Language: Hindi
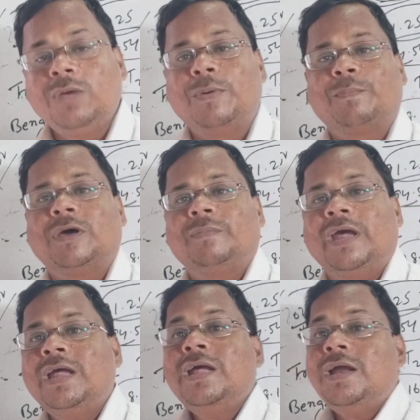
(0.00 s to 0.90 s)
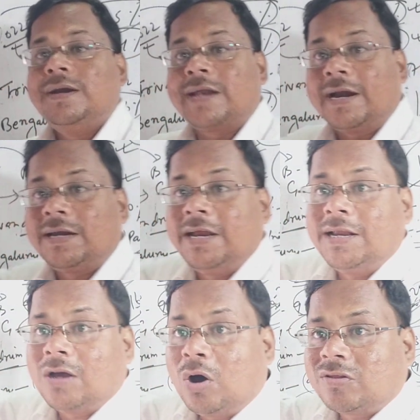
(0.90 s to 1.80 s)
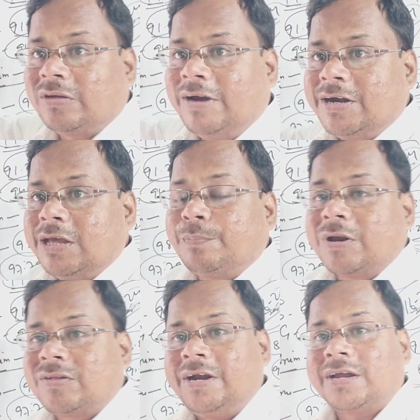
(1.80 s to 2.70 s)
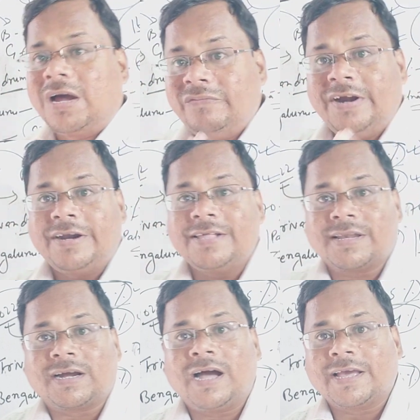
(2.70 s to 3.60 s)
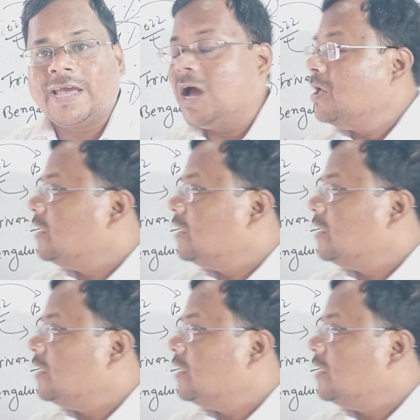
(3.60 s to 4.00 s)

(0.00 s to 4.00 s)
पेपर में थर्टी और सेवेंटी परसेंट का वेटेज रखा गया